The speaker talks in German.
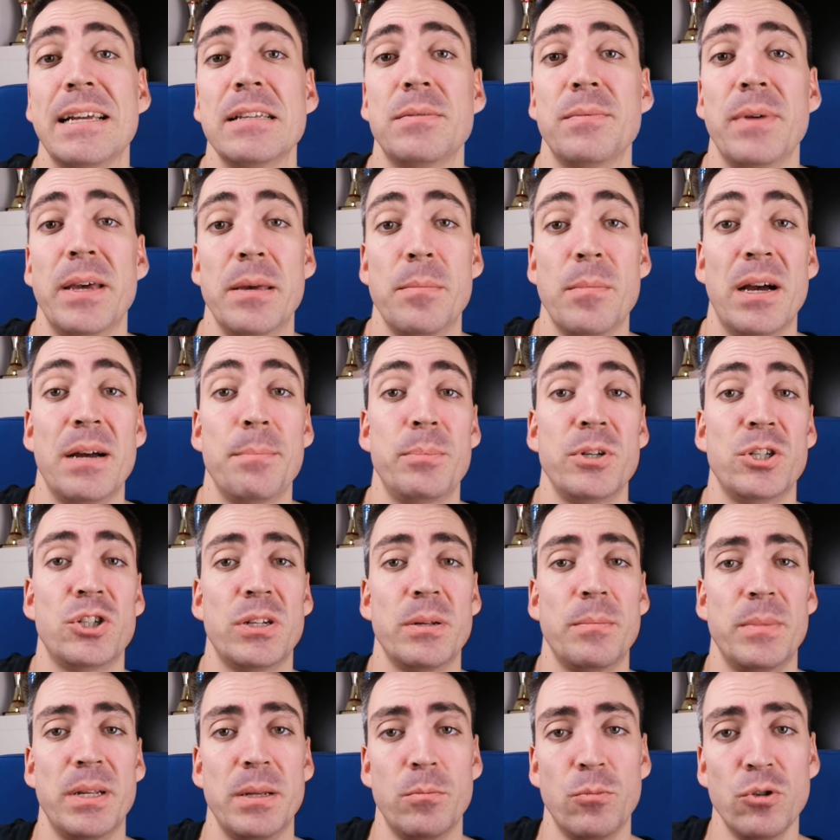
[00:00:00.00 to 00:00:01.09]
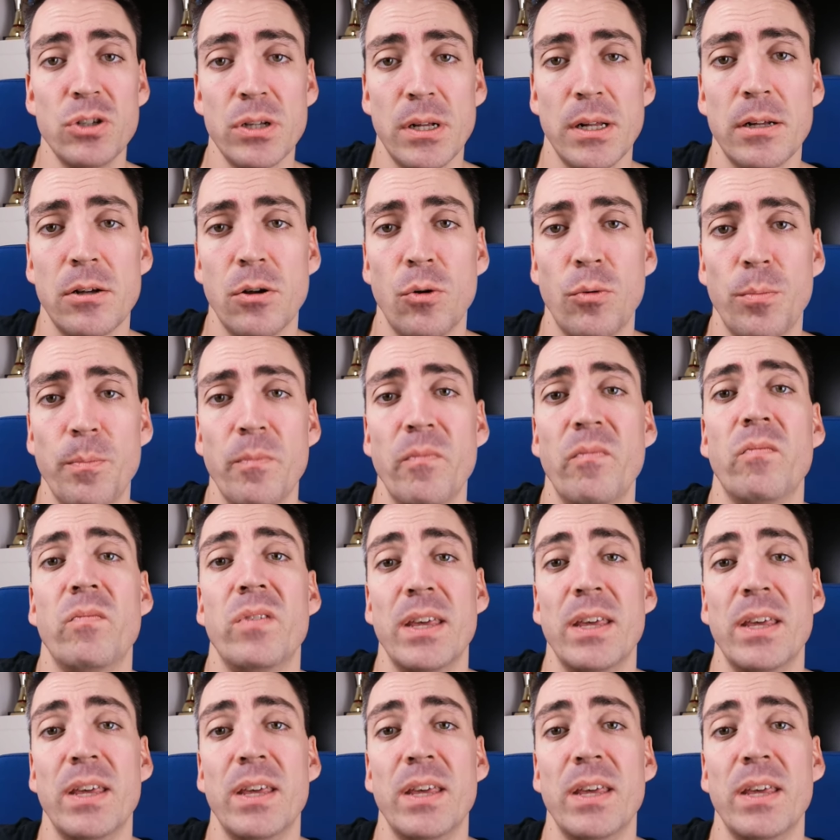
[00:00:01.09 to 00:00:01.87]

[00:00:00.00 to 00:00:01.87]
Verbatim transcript: dass wir immer bestimmte Muskelgruppen,